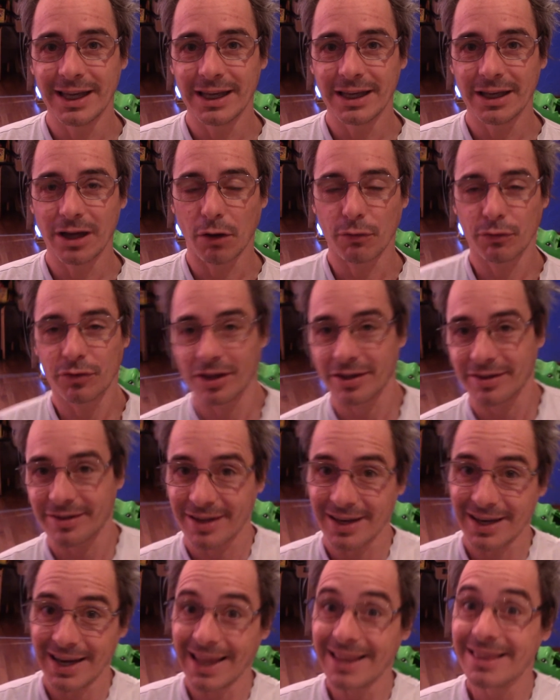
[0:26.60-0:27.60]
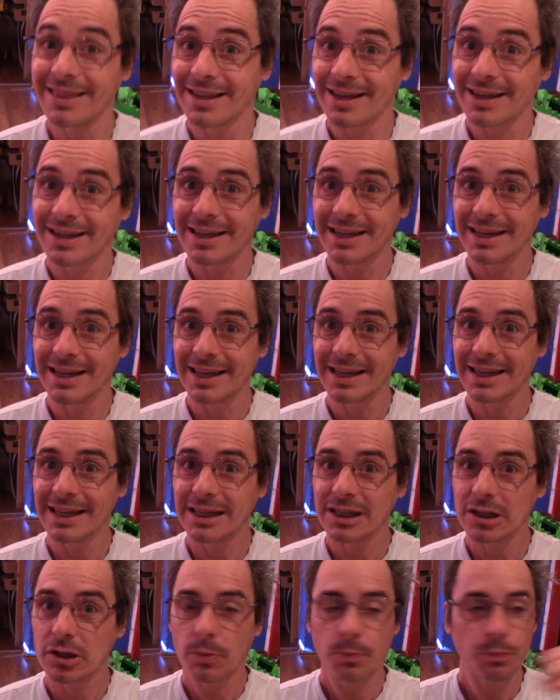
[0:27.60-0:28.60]
auf das Geländer
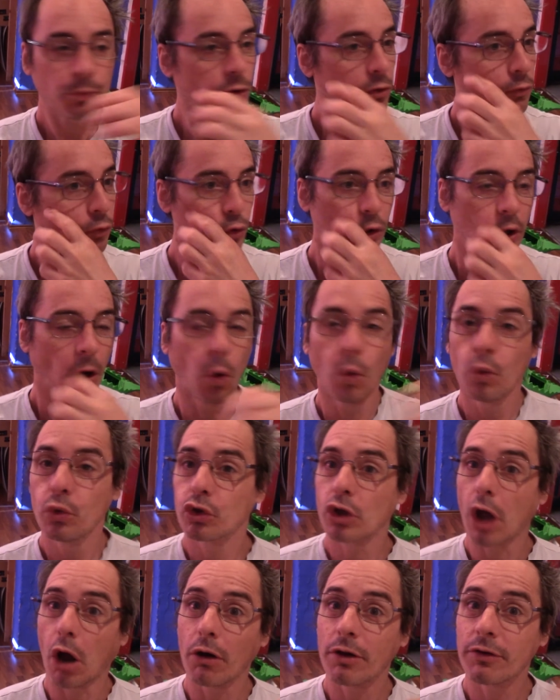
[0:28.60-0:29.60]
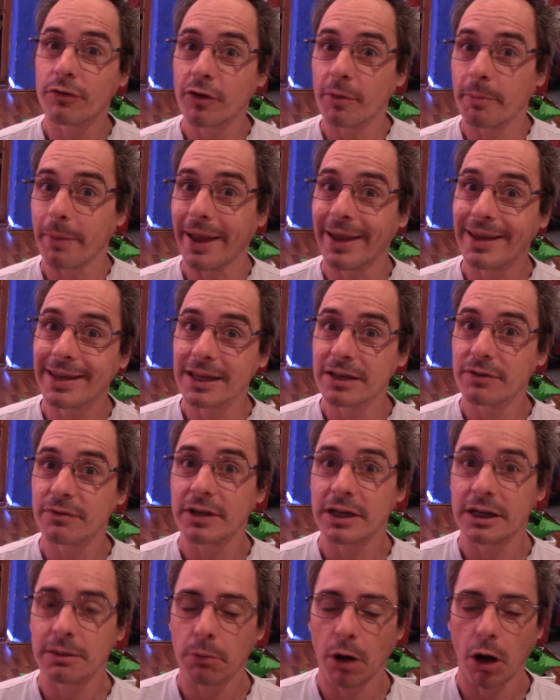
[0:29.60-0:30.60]
gelegt wo der Hund dauernd vorbeigeht,
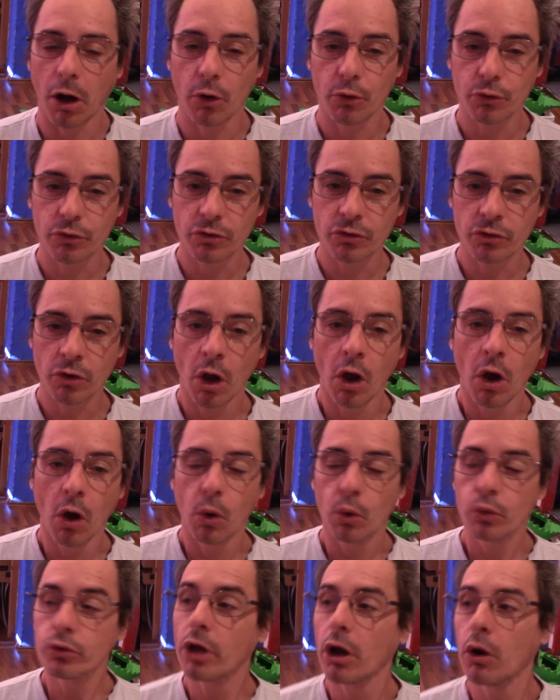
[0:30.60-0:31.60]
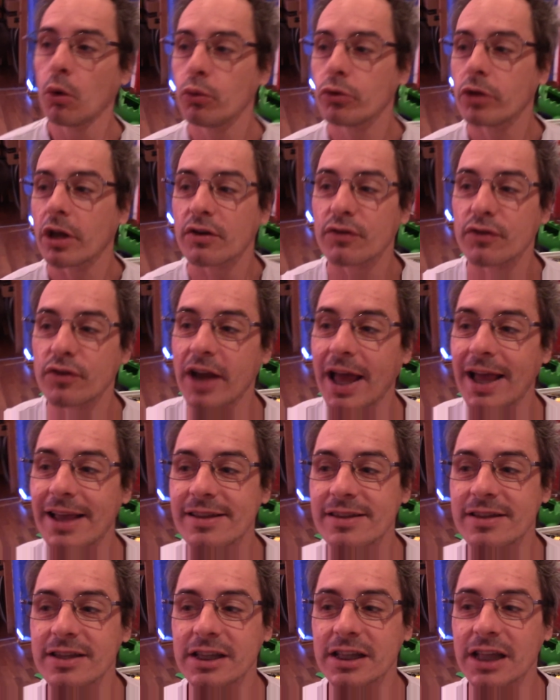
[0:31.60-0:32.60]
wenn er im Haus ist. Und der Hund hat
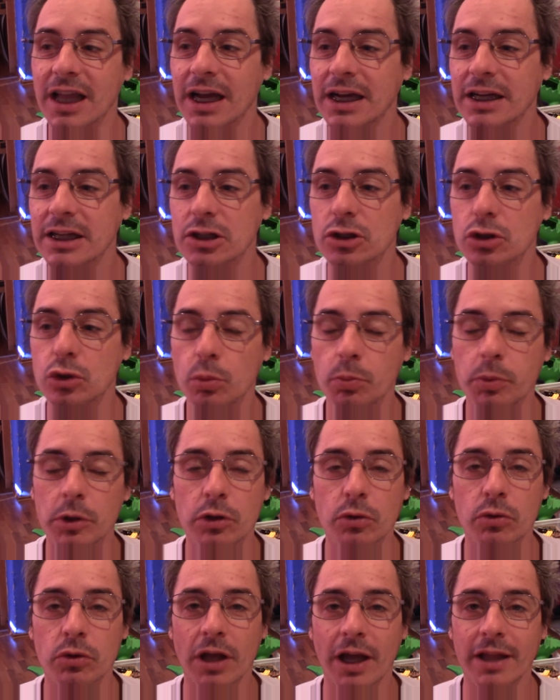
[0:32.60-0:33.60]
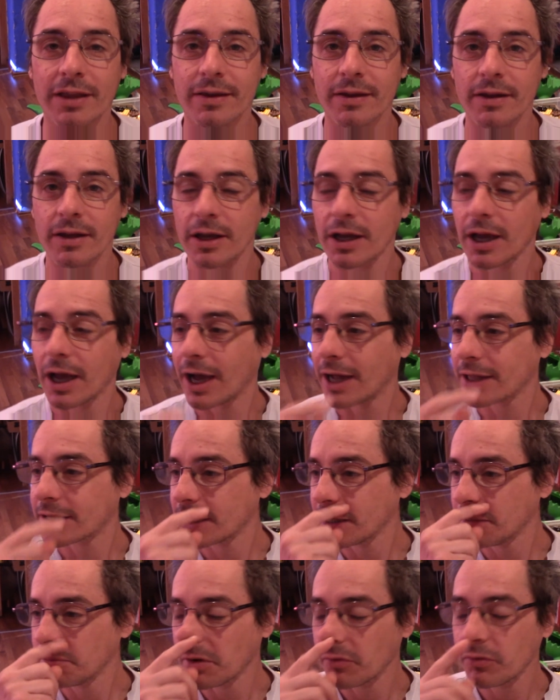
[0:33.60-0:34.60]
fleißig dran geschnuppert und hat, hat
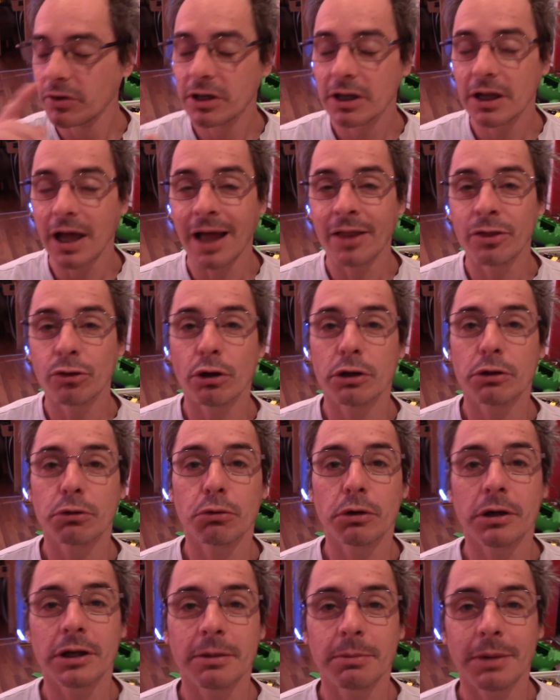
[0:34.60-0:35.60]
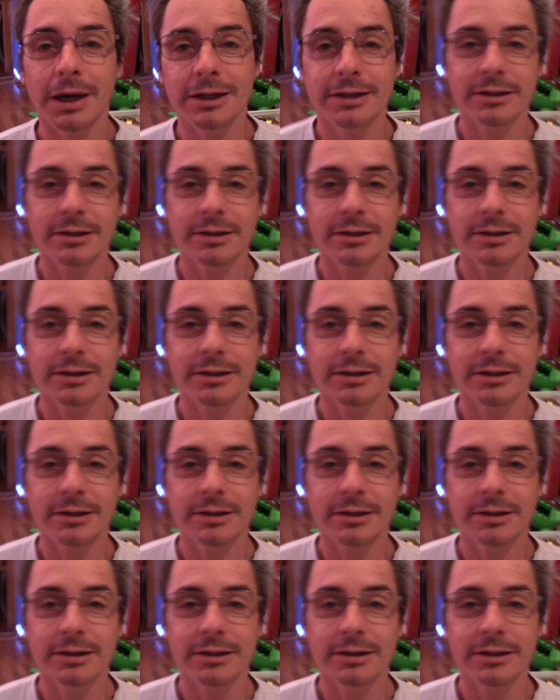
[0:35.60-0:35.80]
immer wieder Andeutungen gemacht,